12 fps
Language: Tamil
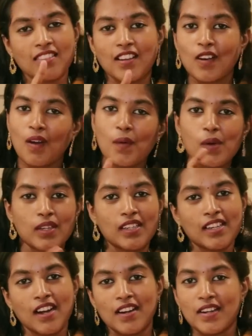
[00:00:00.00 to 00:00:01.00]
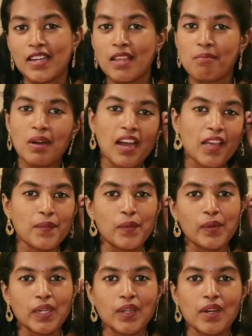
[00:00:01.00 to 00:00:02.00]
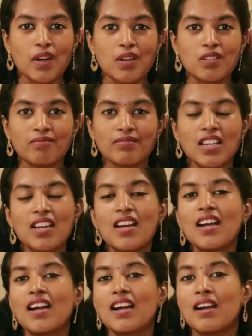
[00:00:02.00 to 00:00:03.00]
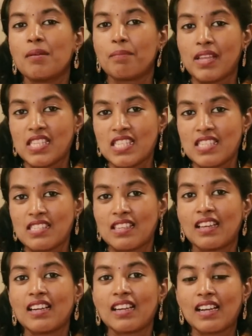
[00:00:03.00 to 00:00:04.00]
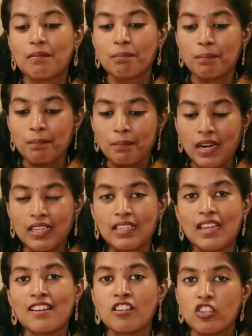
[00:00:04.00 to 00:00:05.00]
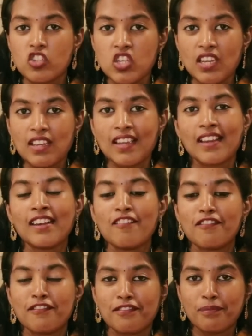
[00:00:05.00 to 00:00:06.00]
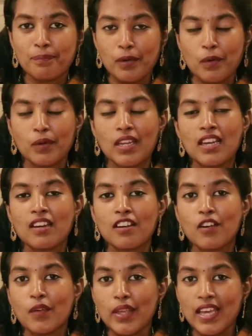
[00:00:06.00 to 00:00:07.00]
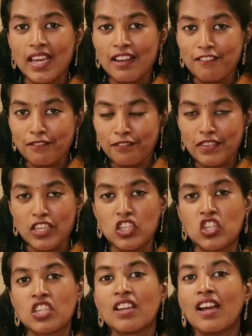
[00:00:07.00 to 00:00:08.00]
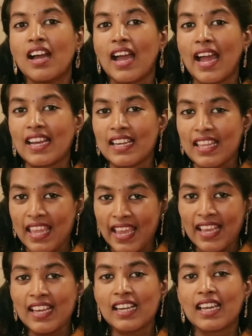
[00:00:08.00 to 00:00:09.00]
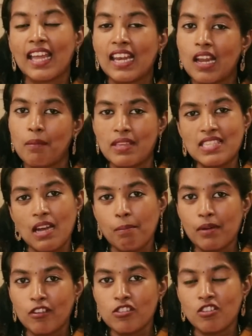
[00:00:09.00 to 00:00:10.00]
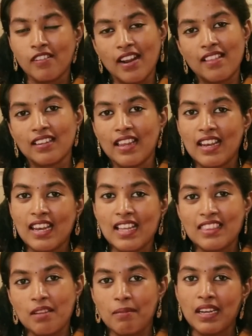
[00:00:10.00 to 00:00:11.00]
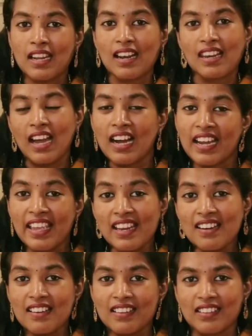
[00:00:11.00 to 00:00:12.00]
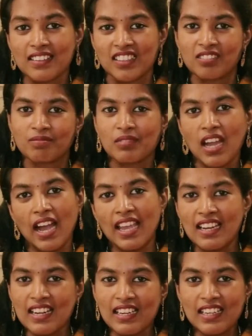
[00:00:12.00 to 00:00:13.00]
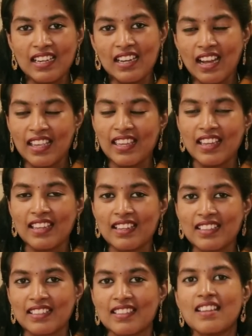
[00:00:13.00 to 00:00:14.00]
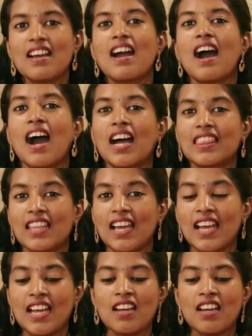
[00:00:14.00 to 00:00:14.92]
இருந்தாலும் அவங்களுக்கு கண்டிப்பாக அயன் ஓவர்லோட் ஆகும் ப்ளஸ் மட்டன் சிக்கன் ப்ரோட்டீன் இருக்கக்கூடிய ஃபிஷ் அண்டு எக் எல்லாமே சாப்பிட்லான்னு சொல்கிறேன் அதில் எல்லாத்துலேயுமே நல்ல அயன் இருக்குது அயன் கண்டென்ட் ஹையாக இருக்குது அதை